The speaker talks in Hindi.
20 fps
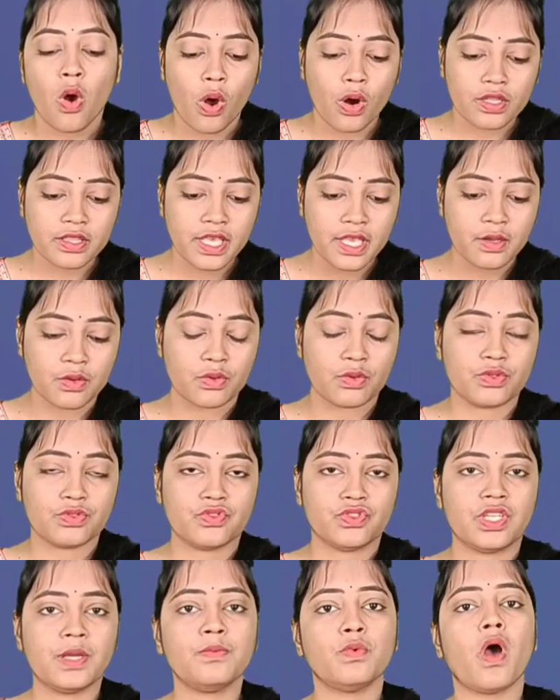और देखो
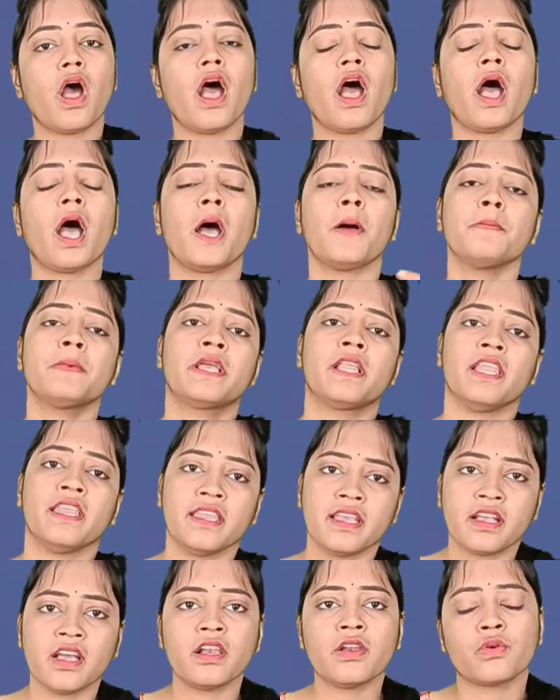जब वहाँ आप
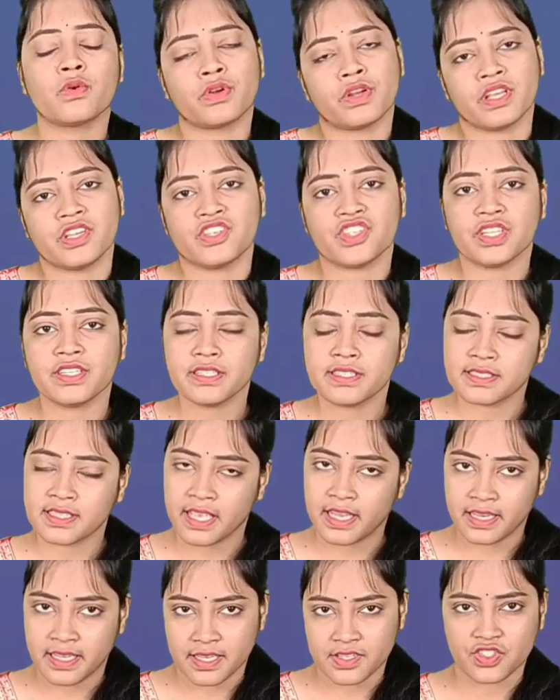क्लिनिकल रोटेशन
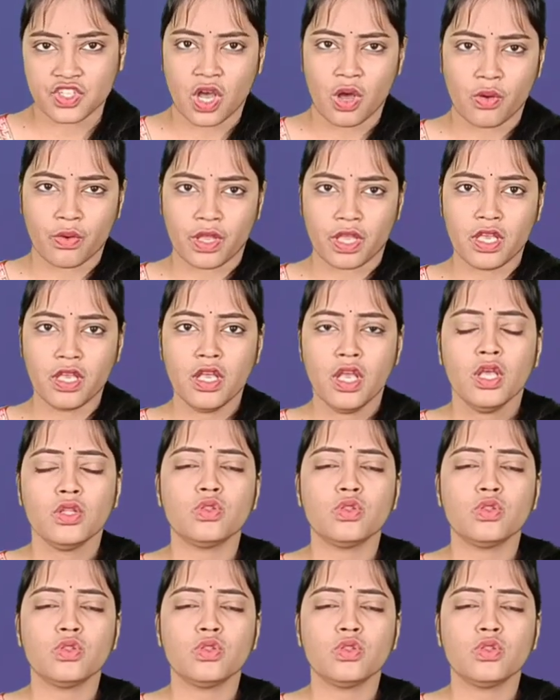के लिए जाओगे